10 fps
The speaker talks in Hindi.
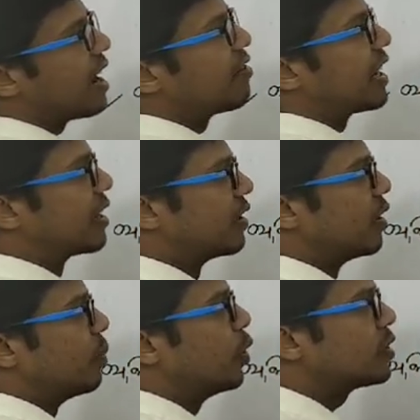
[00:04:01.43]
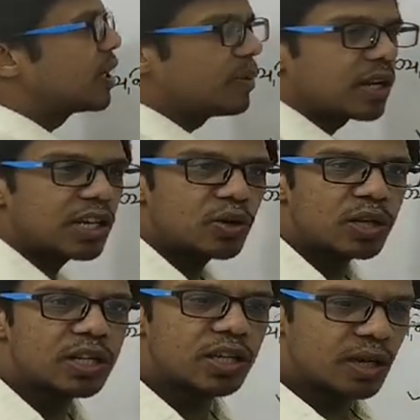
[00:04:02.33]
आवेग बहुत सारी बार क्या होता
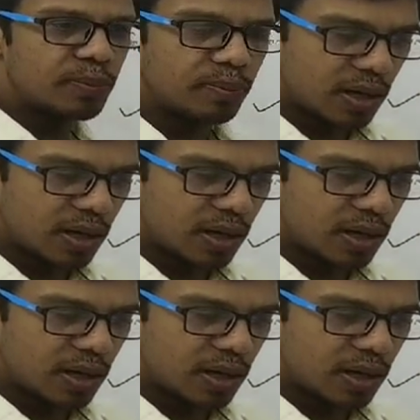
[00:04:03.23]
है कि हम